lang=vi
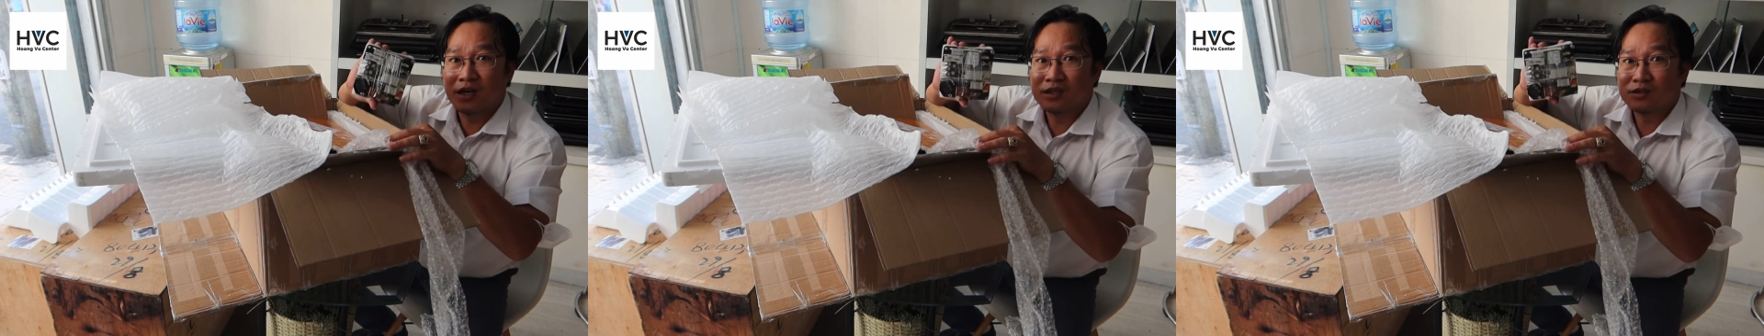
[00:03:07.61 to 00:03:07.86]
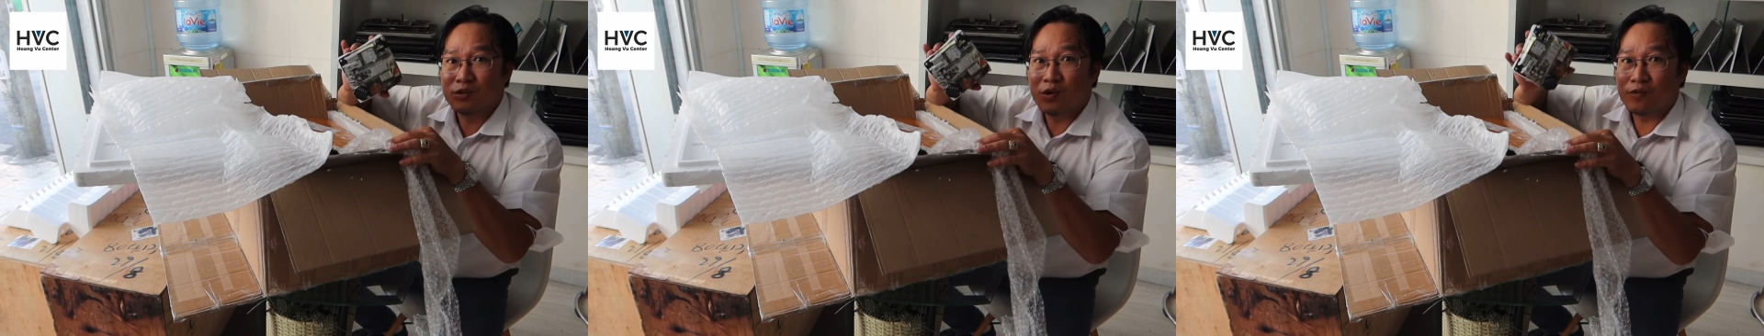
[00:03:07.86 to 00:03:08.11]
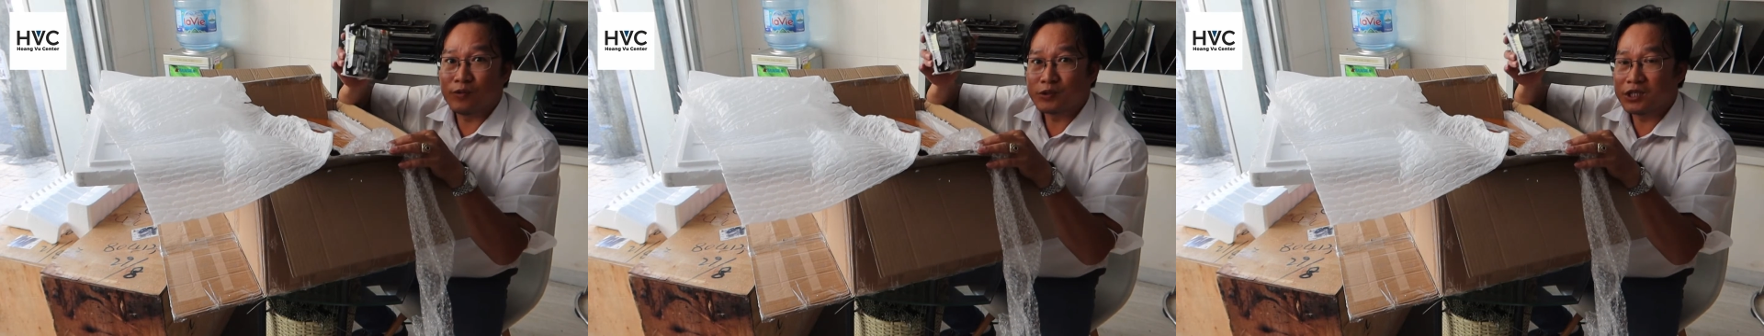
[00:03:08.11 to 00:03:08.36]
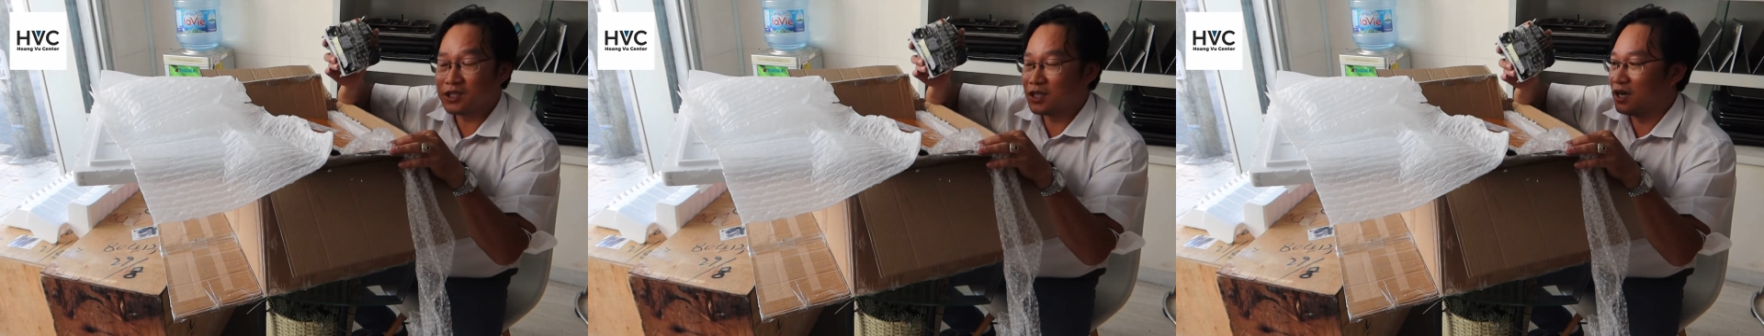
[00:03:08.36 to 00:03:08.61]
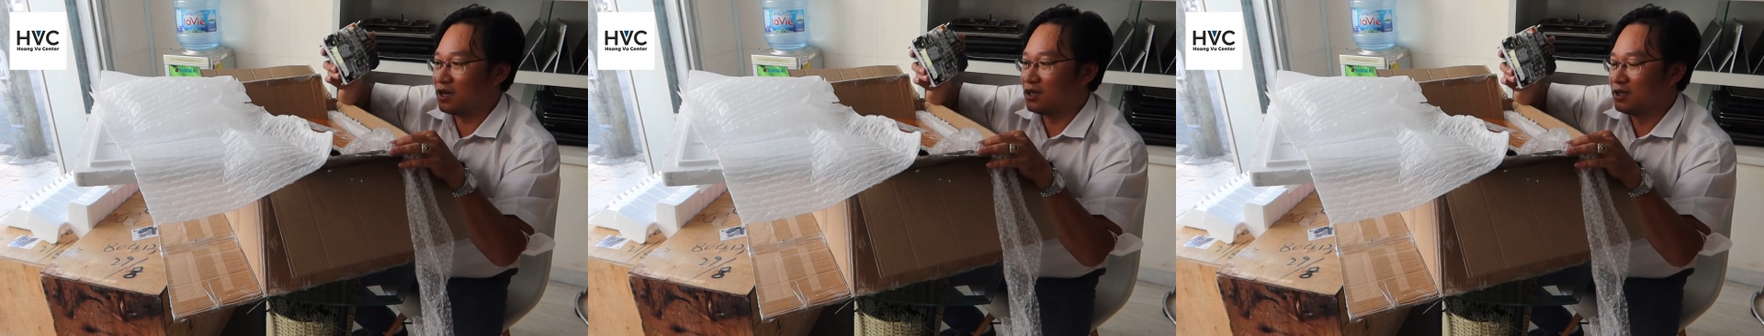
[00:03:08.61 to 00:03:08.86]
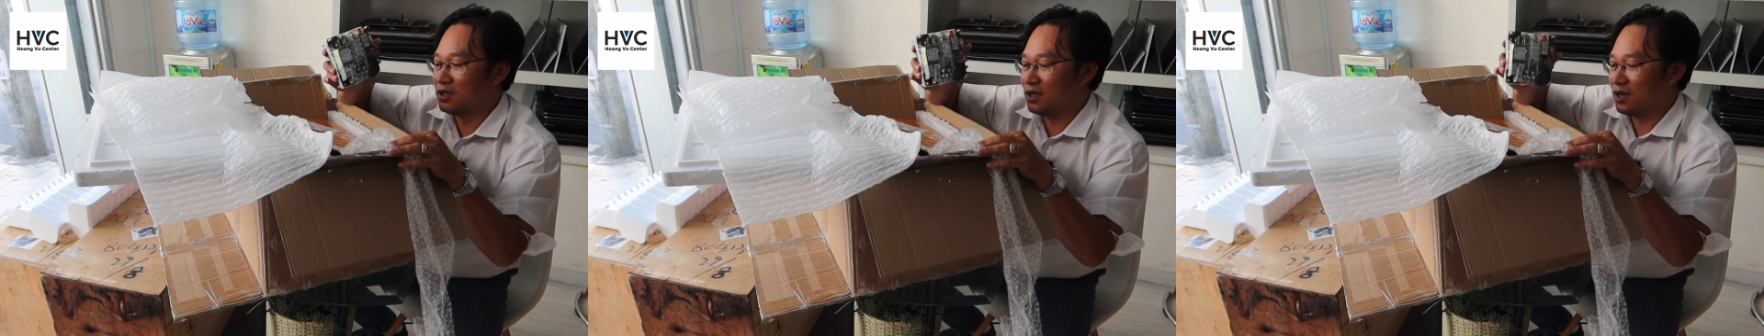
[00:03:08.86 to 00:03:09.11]
kênh của Hoàng Vũ Center.
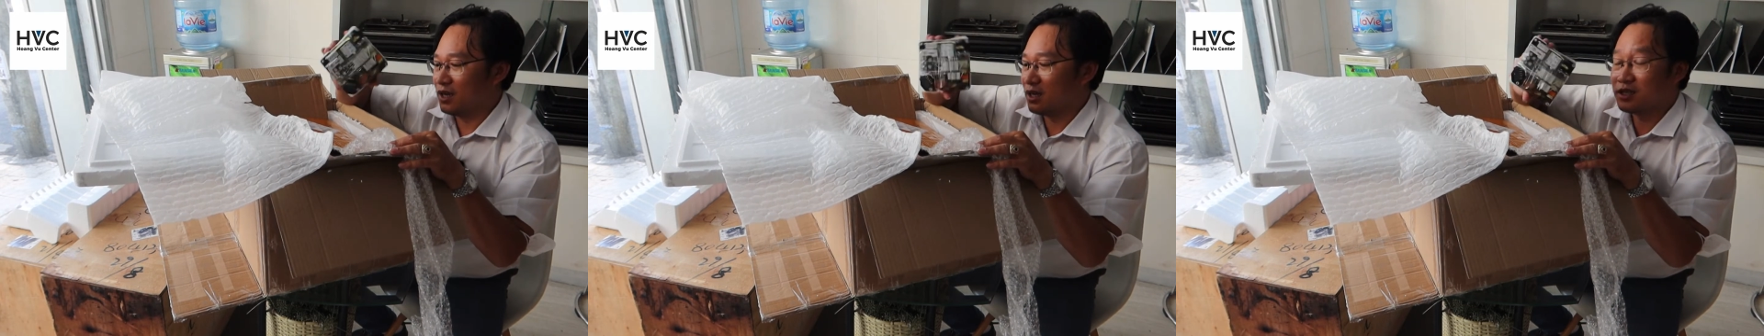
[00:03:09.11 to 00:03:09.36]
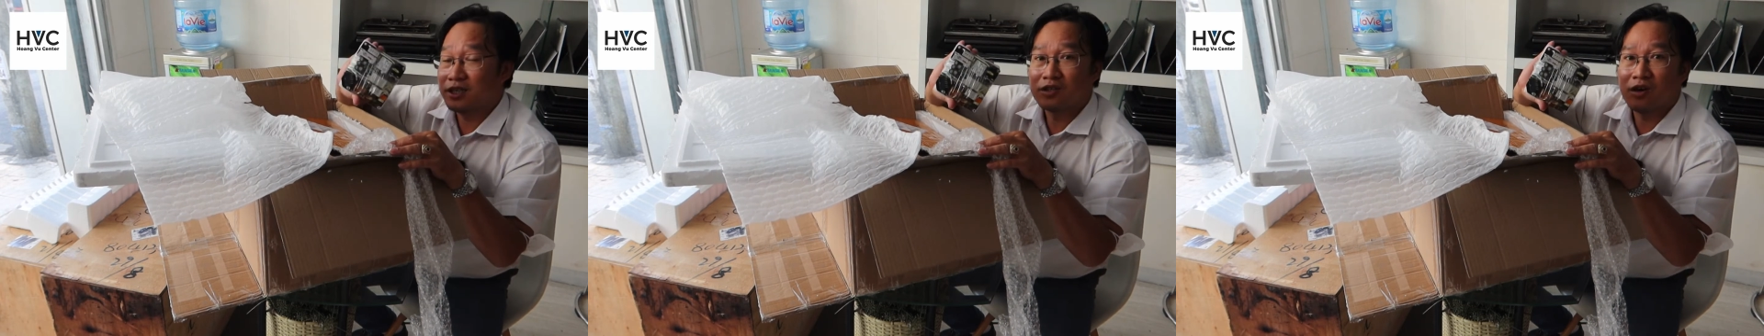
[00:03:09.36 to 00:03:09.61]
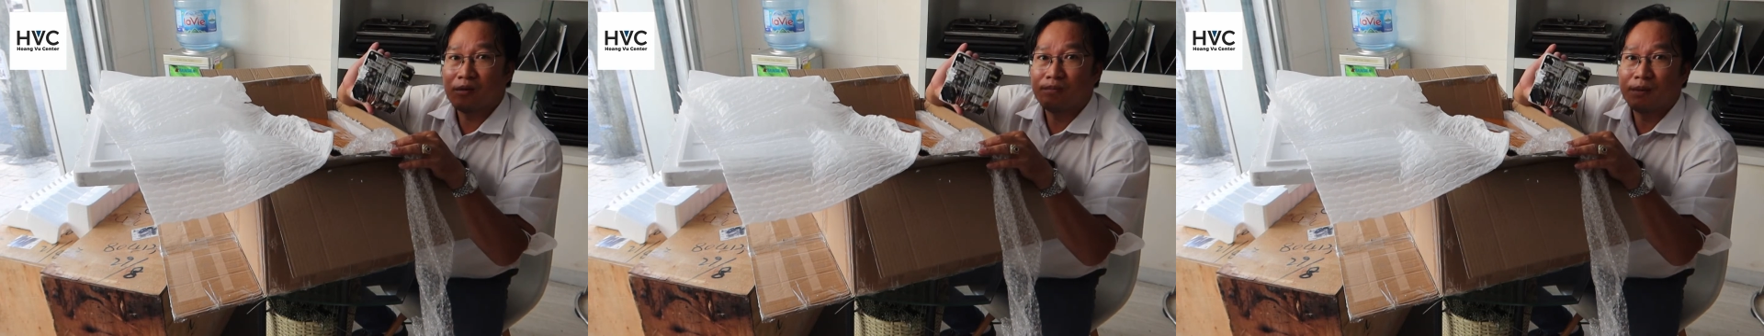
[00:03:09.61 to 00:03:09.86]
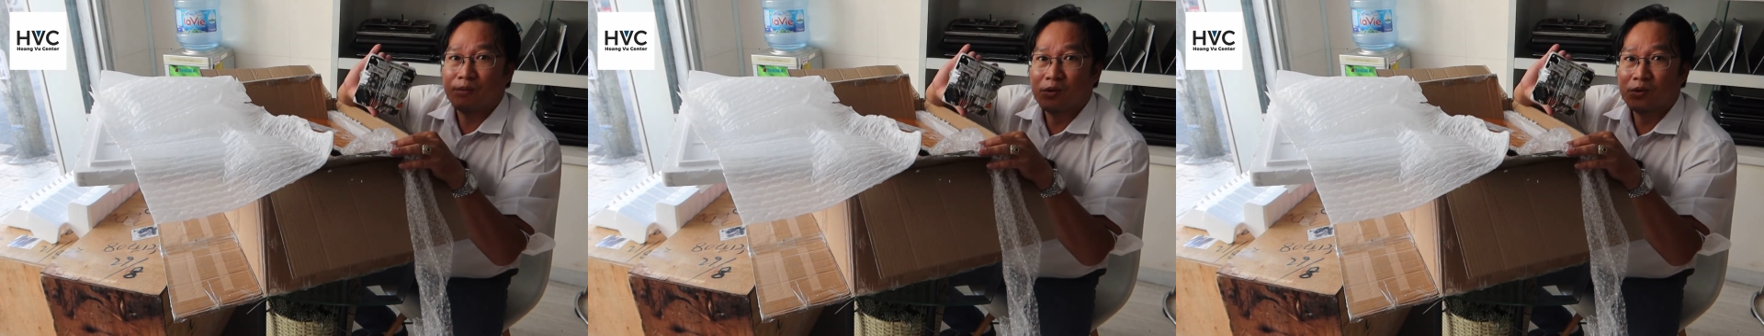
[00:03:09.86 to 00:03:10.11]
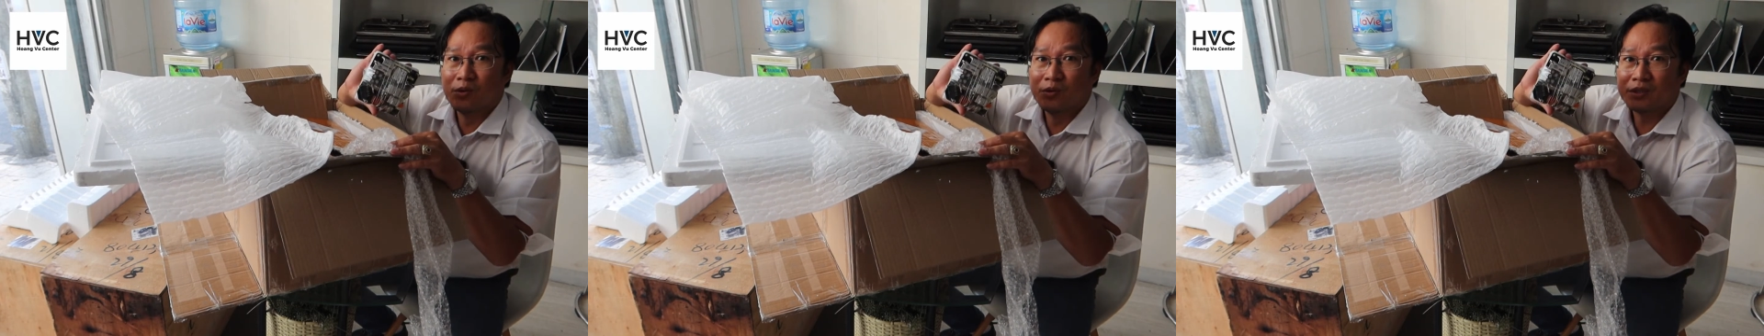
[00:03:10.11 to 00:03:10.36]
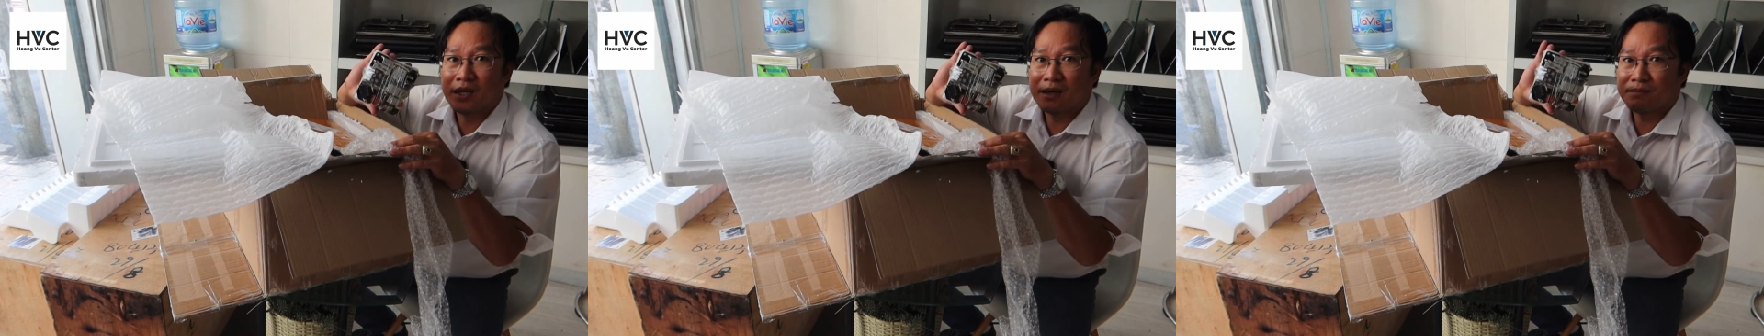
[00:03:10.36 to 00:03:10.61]
À, khi còn mà bộ
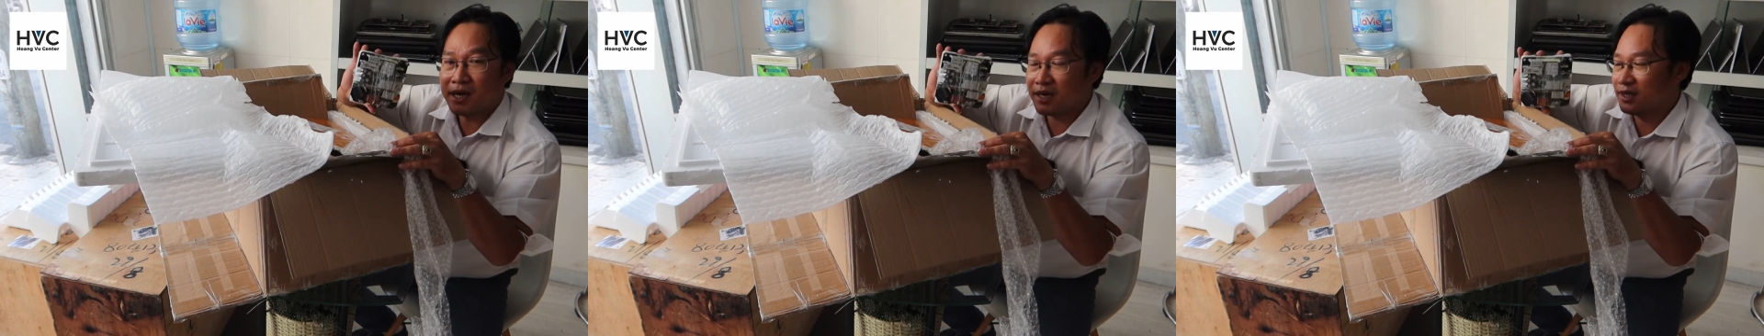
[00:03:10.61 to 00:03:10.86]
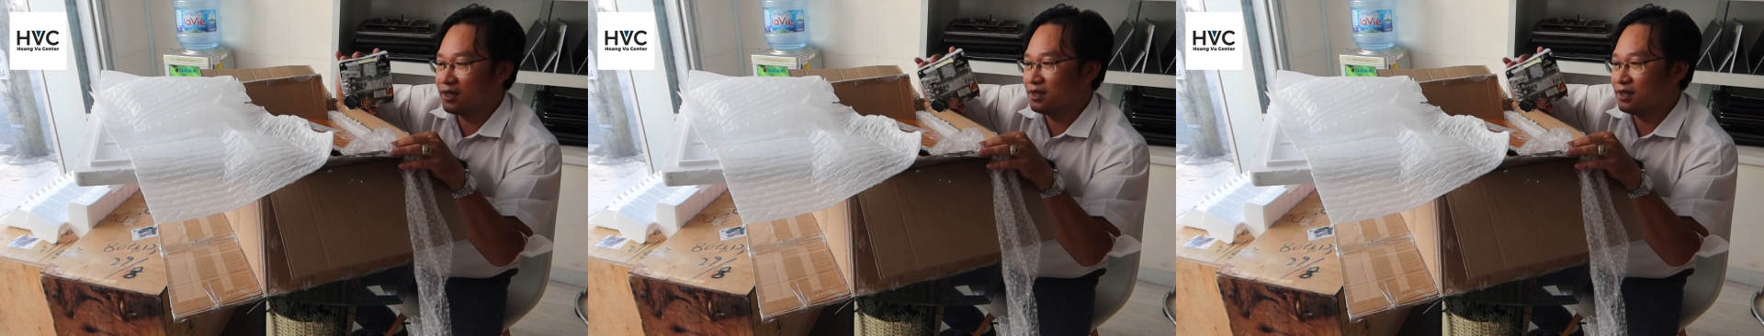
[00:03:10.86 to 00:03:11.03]
nguồn về iMac